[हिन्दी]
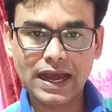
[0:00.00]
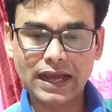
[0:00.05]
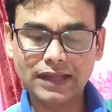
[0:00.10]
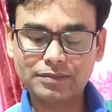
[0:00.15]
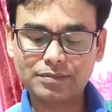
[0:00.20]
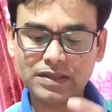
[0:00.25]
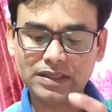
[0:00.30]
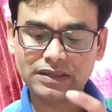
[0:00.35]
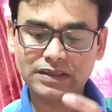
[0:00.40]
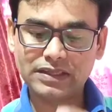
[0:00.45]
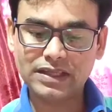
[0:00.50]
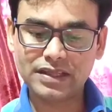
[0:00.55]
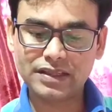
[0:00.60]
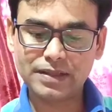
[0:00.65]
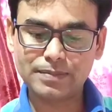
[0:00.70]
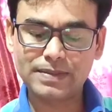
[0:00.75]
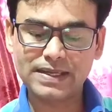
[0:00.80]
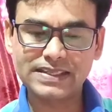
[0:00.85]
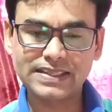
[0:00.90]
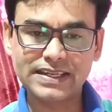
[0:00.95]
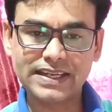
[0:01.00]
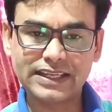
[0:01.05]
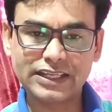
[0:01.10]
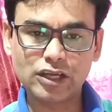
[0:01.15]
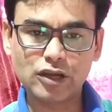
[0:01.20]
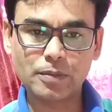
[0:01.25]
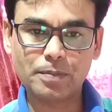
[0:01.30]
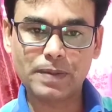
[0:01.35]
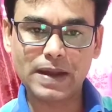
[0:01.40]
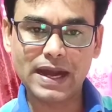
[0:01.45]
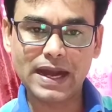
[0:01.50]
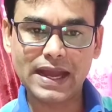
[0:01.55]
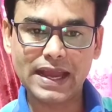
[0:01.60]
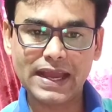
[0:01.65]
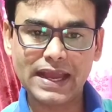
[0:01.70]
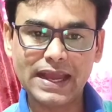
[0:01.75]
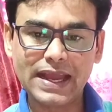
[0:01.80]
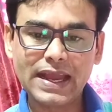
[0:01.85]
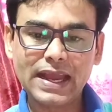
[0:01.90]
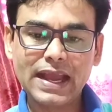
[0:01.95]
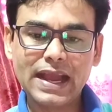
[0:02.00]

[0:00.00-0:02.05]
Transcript: आत्महत्या से बचने के उपाय